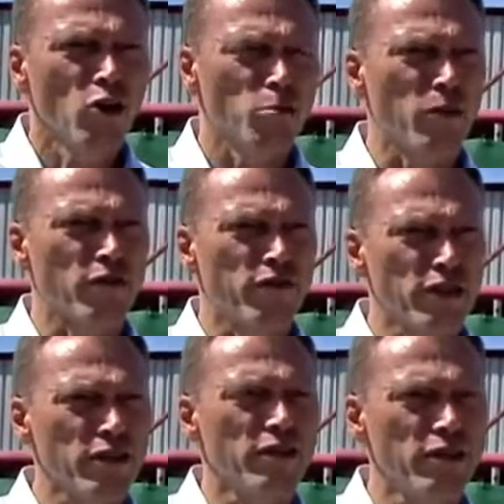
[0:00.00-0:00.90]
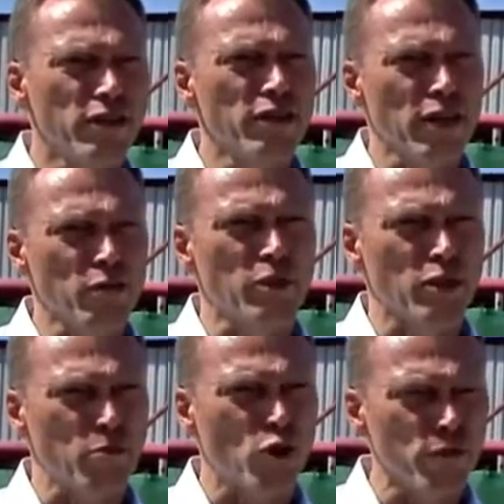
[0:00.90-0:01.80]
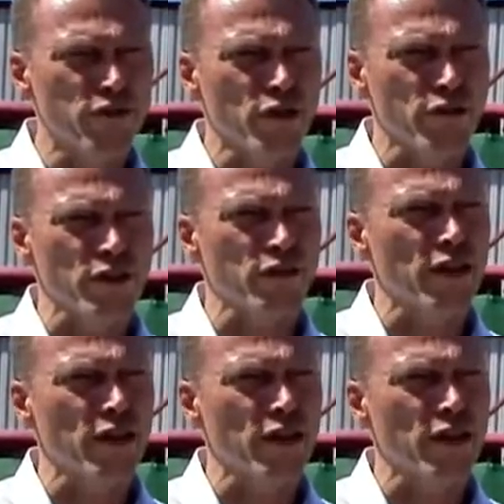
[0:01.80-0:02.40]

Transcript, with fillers: Und man wird hier dann mit dem Kopf auf das